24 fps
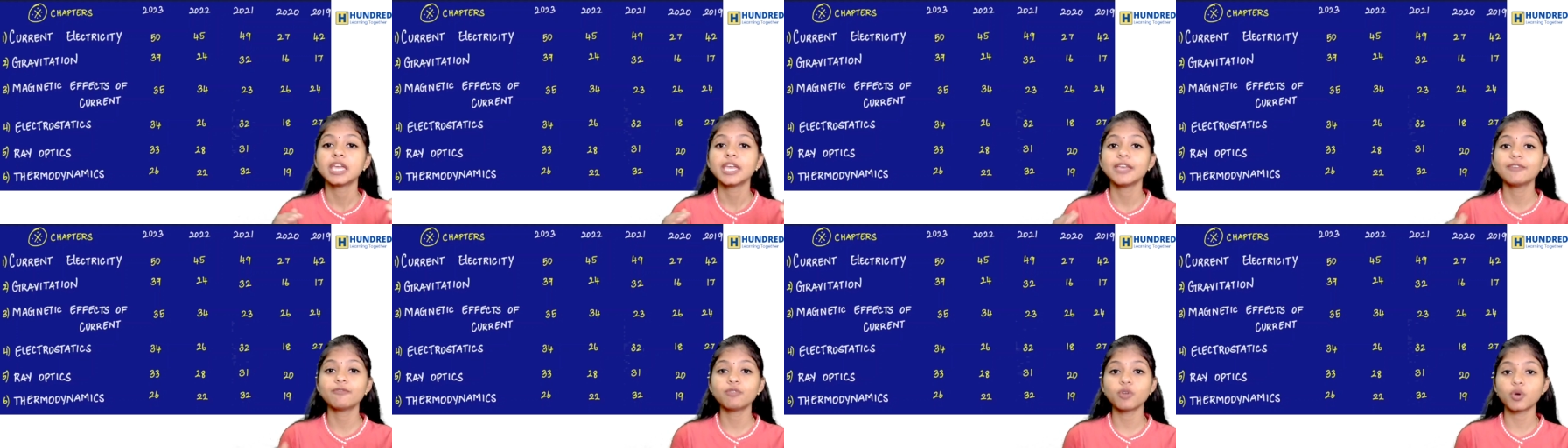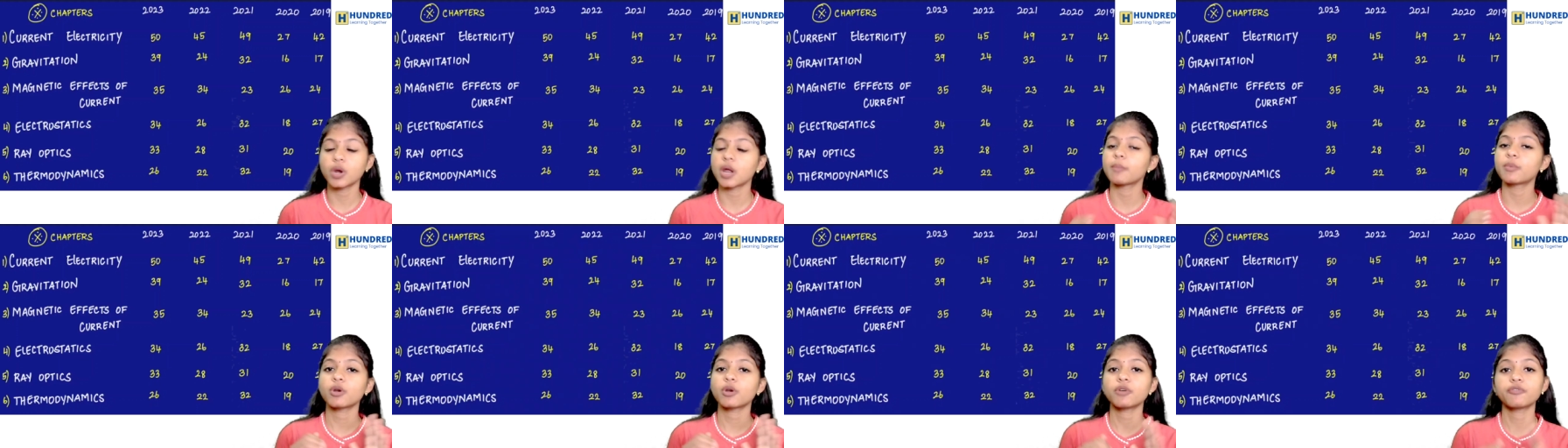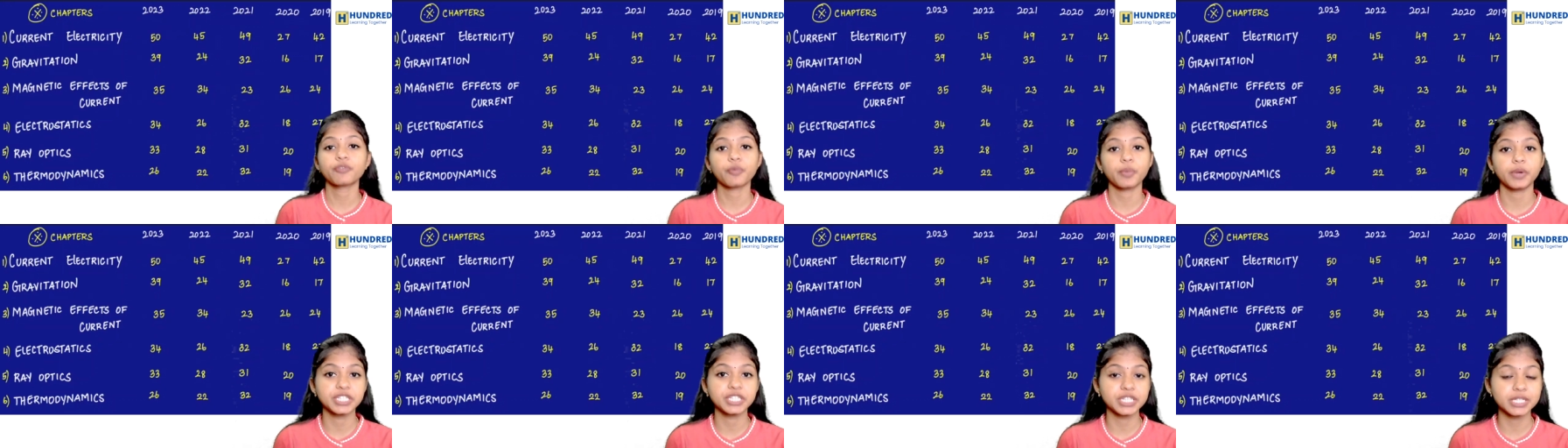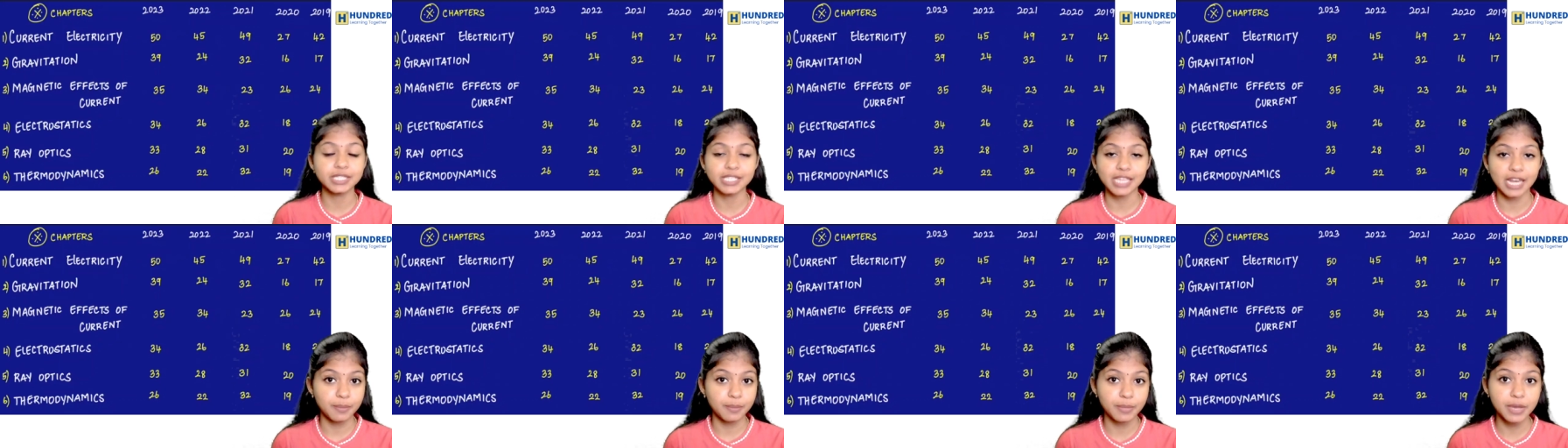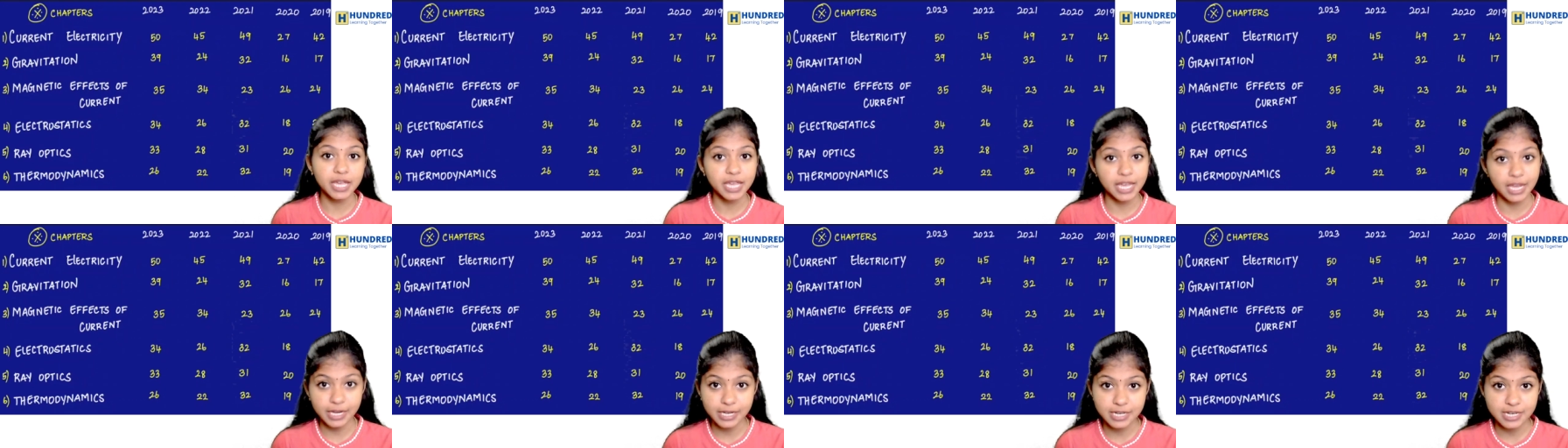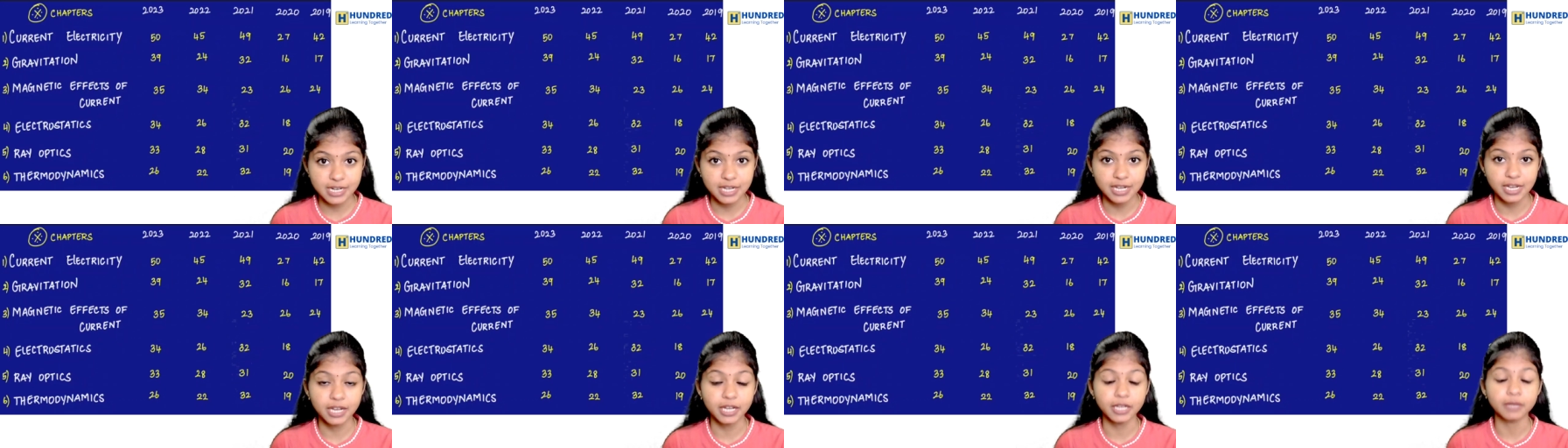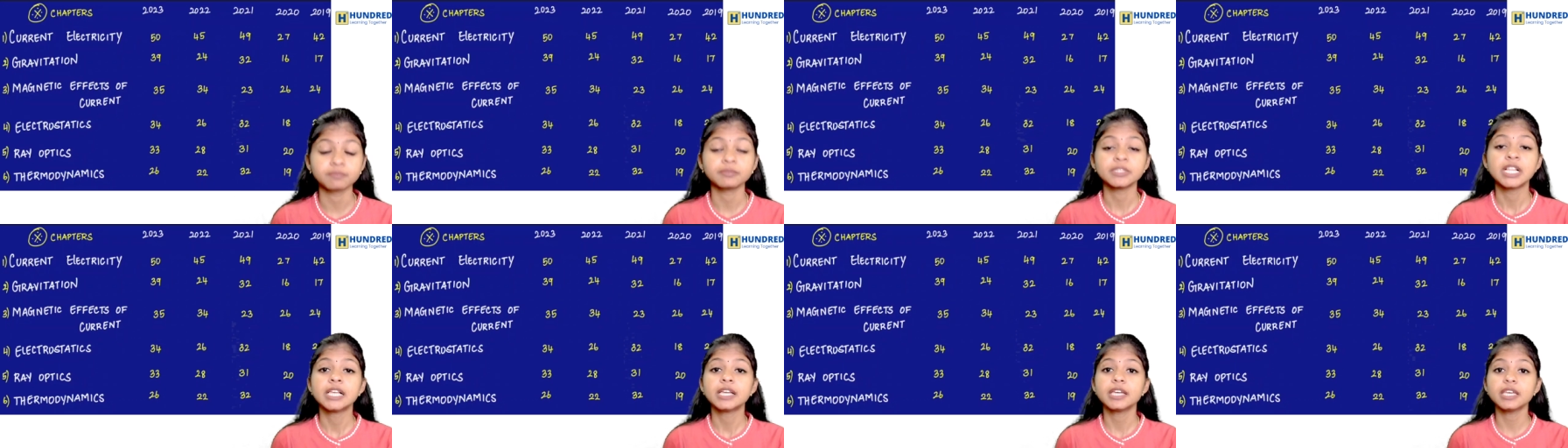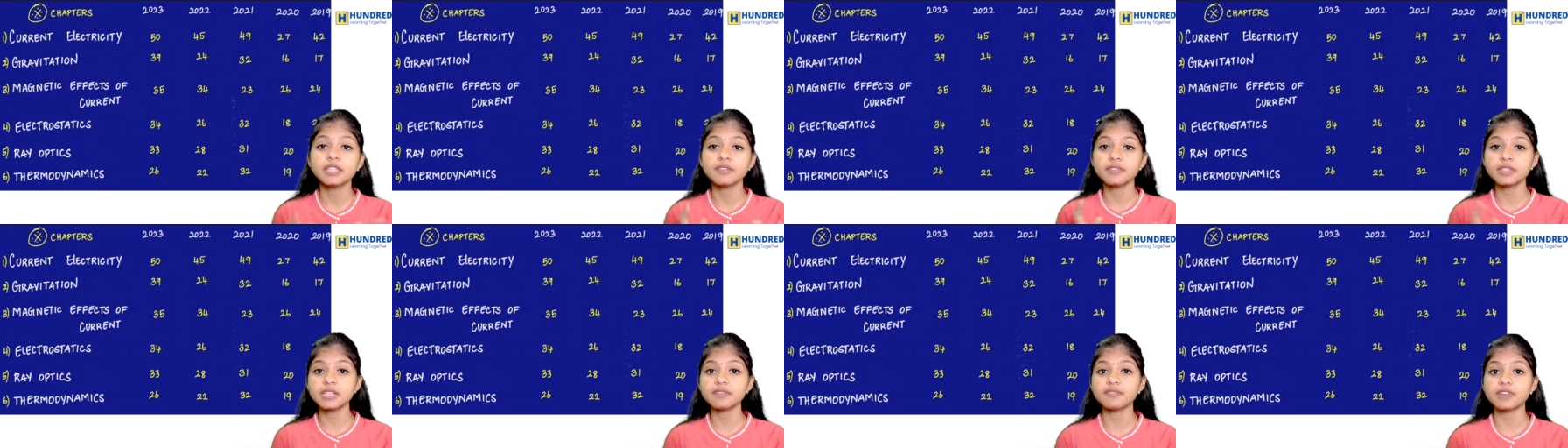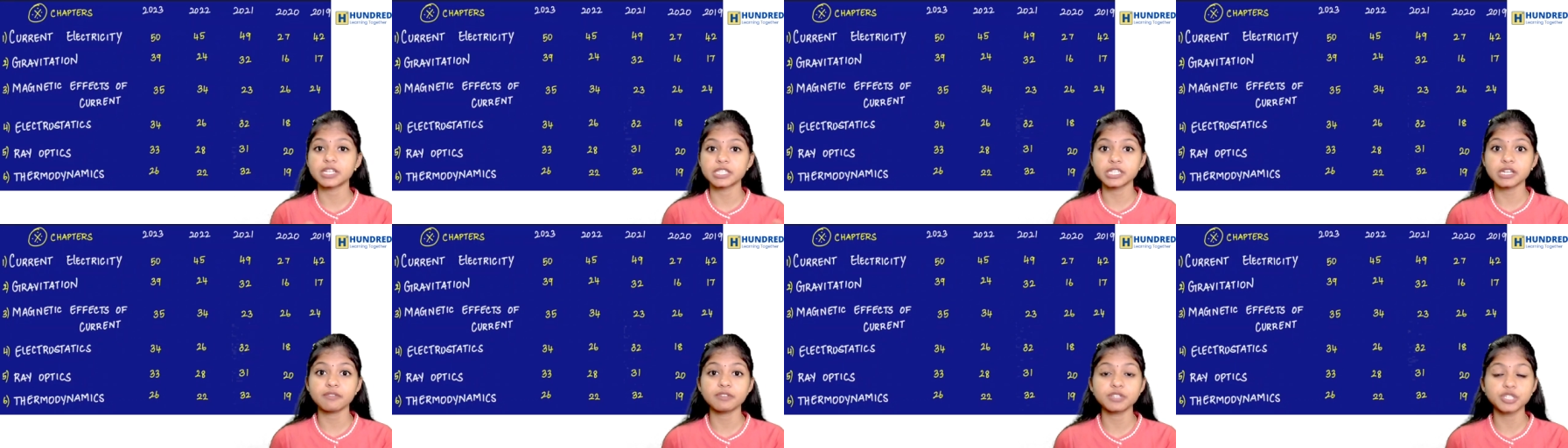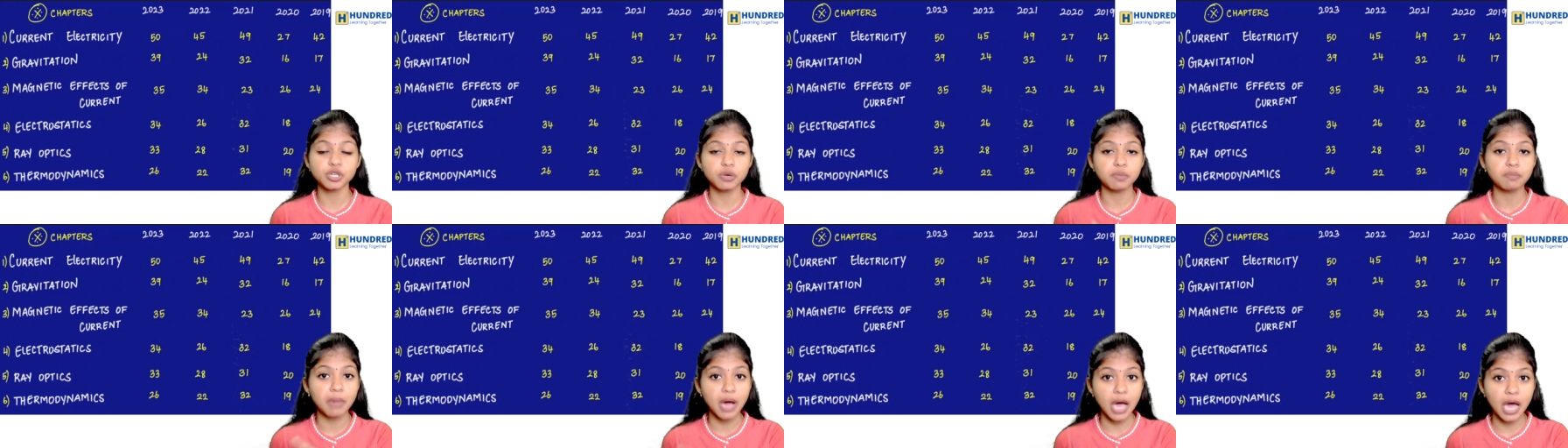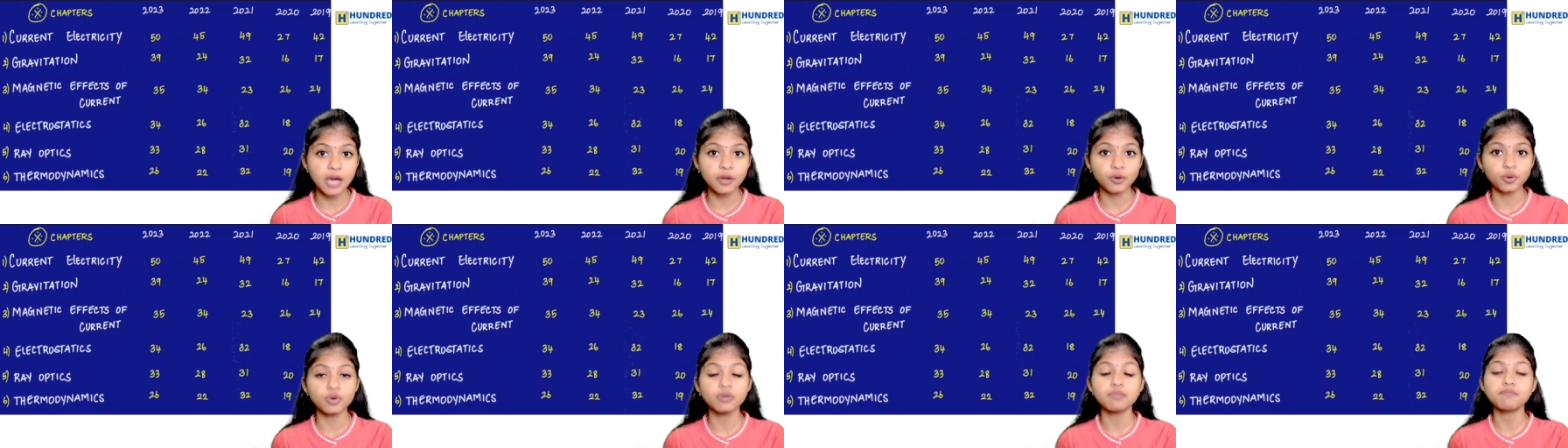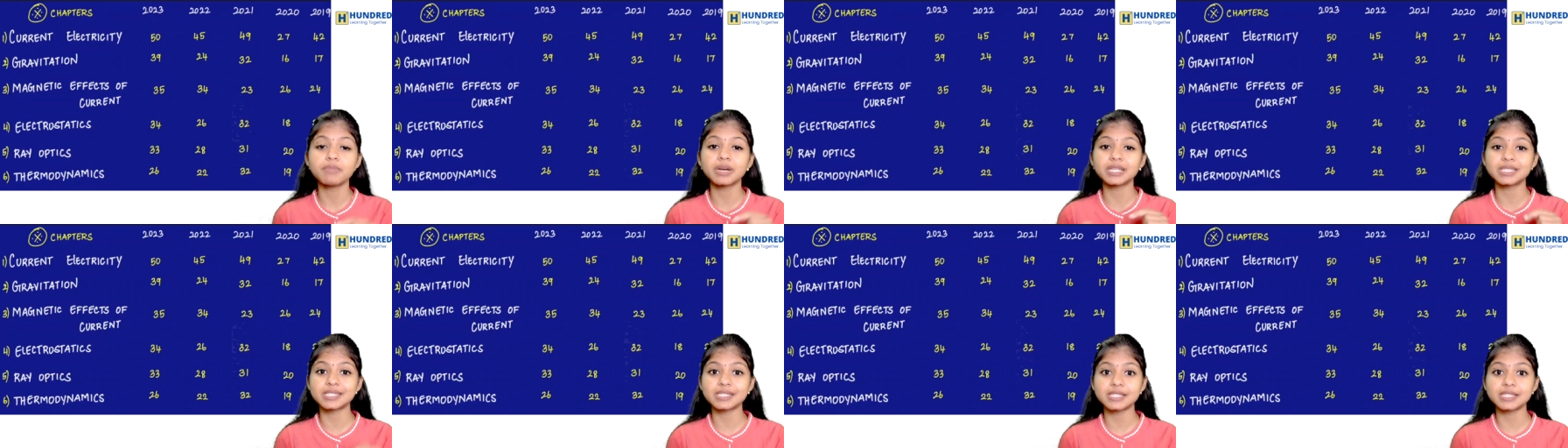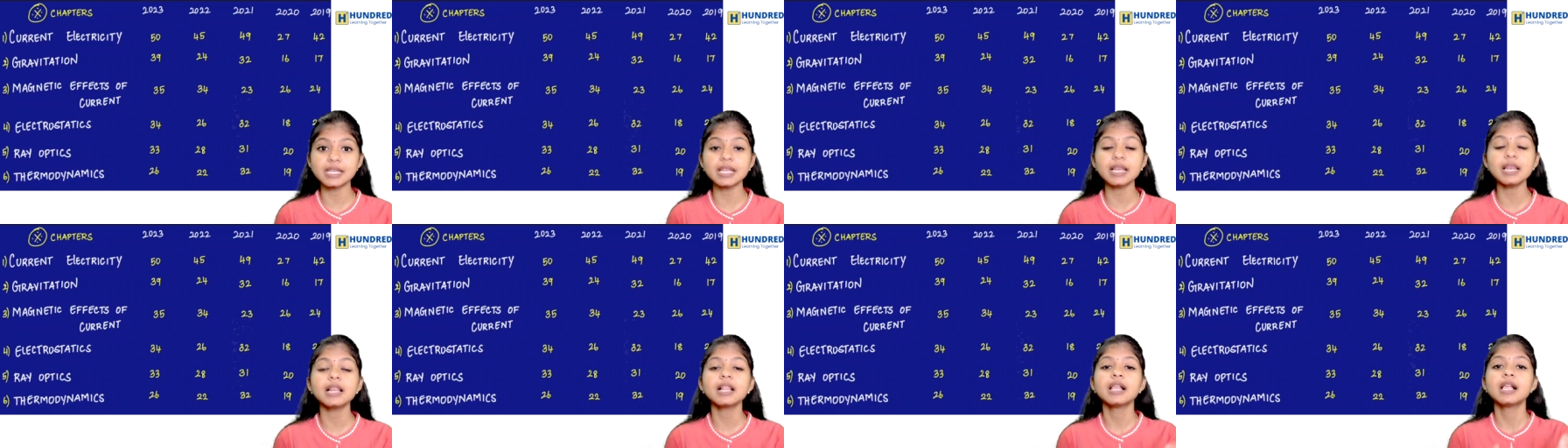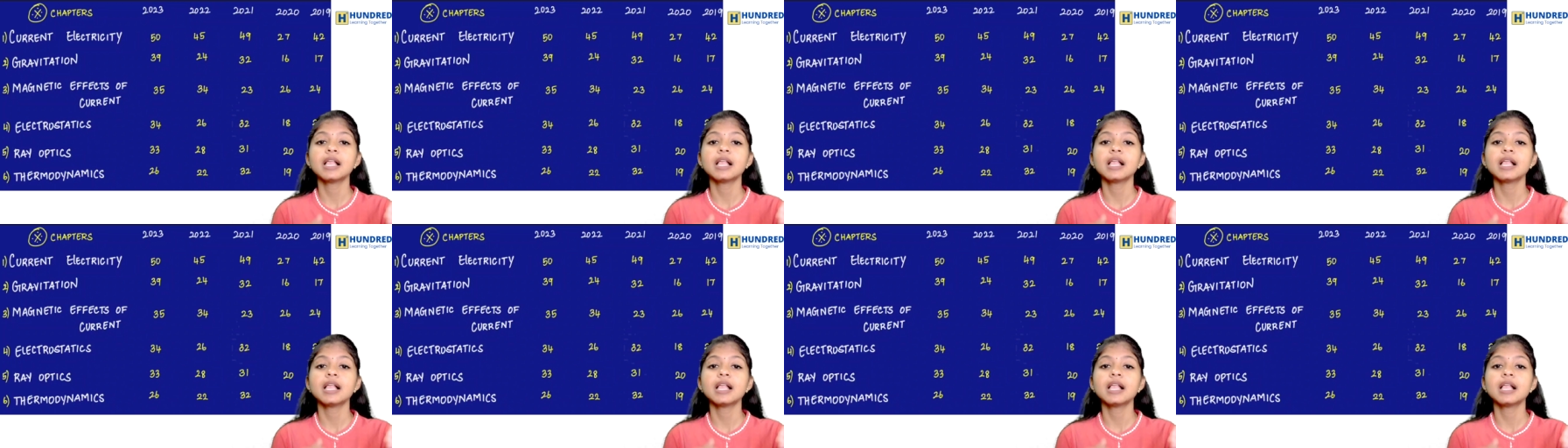இவ்வளோ நம்பர் ஆஃப் கொஷின்ஸ் எல்லாமே கேட்டிருக்காங்க இது வந்து வருஷ வருஷம் மாறும் பட் ஸ்டில்